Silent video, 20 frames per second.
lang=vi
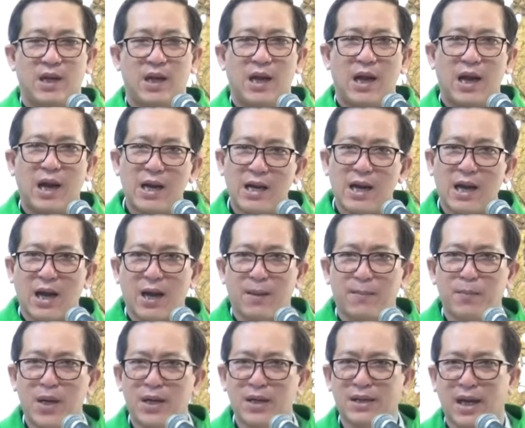Hay là
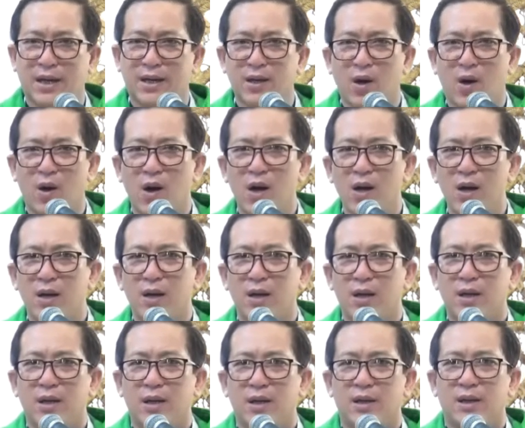bên cạnh đó
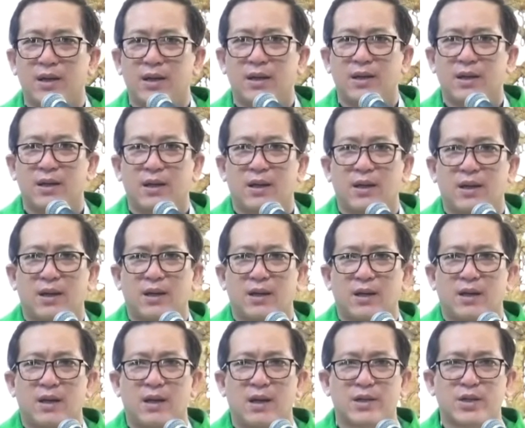
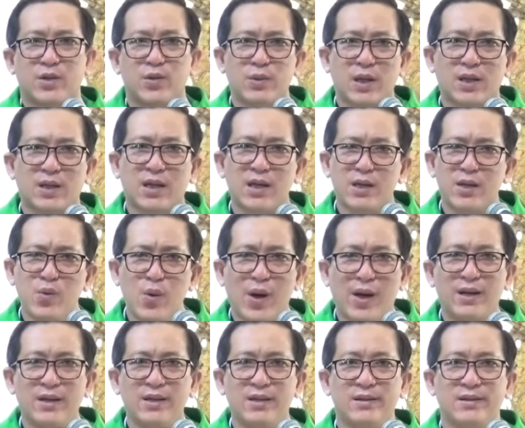là chúng ta kinh
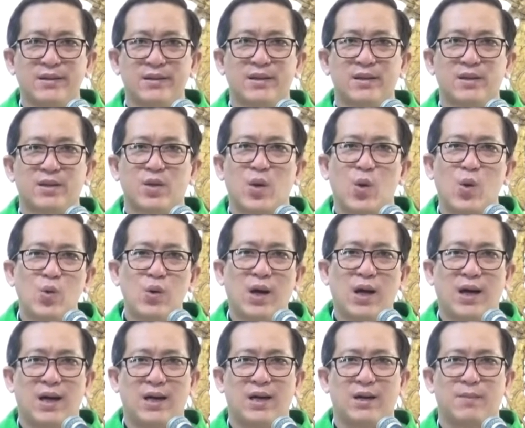doanh thu
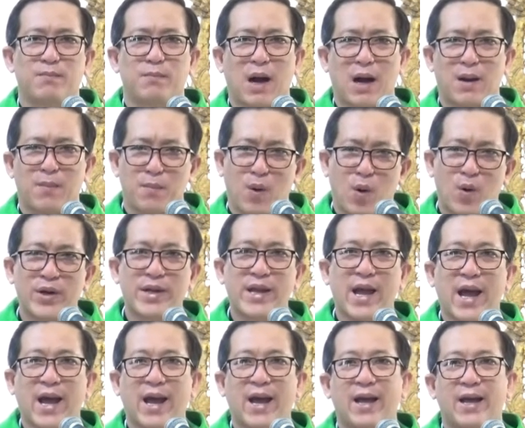lời bằng mọi
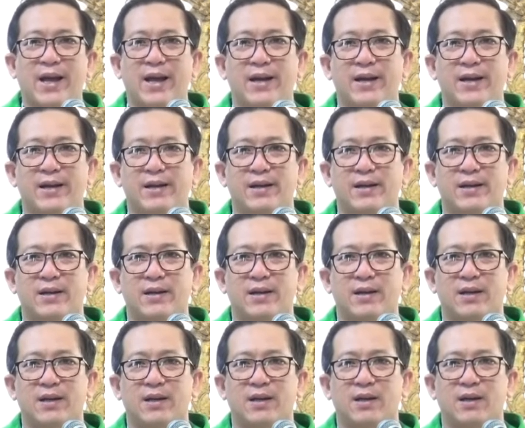giá,
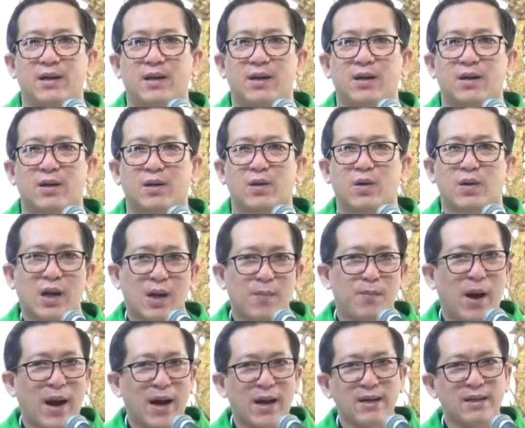có thể
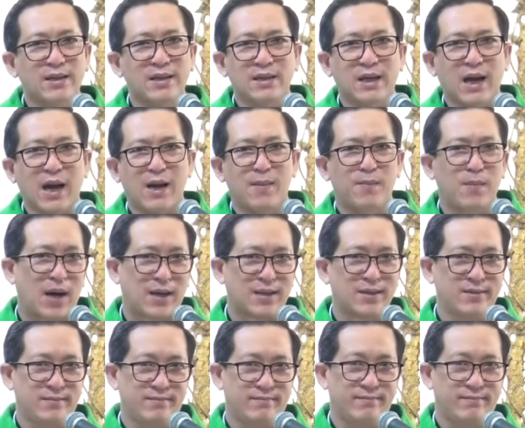bán thức ăn bẩn,